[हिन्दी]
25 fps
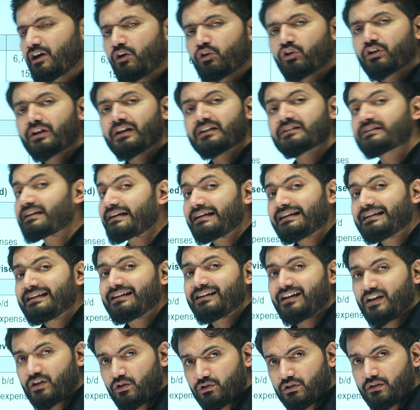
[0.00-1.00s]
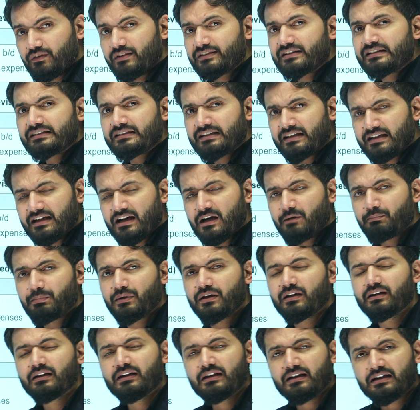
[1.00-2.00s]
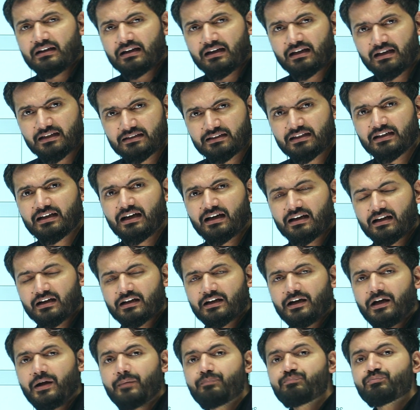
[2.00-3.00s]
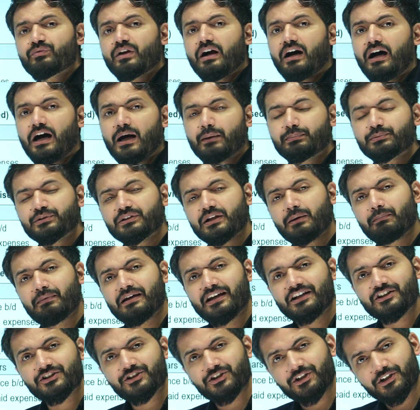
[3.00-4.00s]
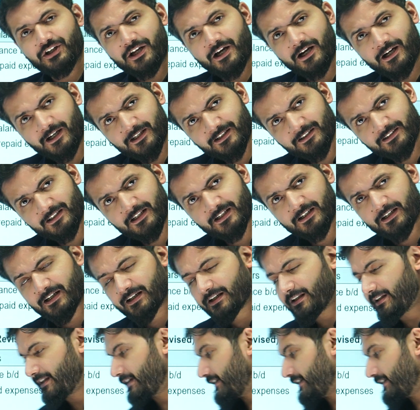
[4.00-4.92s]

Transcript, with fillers: अकाउंट के अंदर नहीं दिखाना होता वैसे इसने यहाँ पे गलत दिखा रखा है आप सीधा बैलेंस शीट के अंदर करके